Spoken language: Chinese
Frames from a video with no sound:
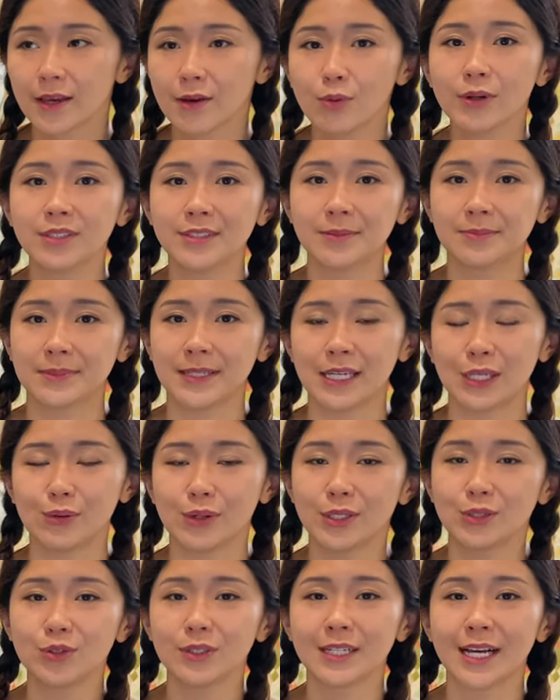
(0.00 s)
为什么呢？因
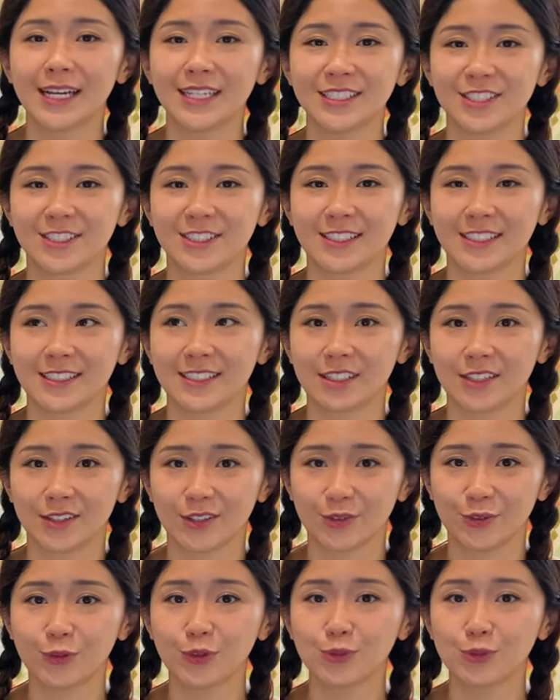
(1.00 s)
为最开始你
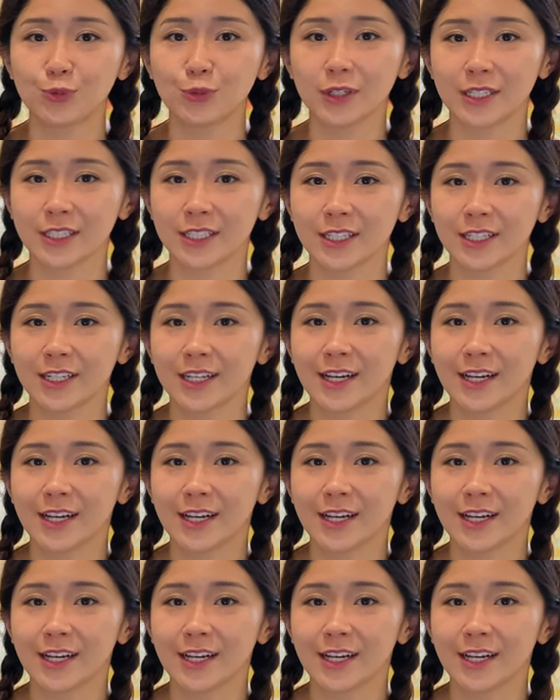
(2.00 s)
的 footwork。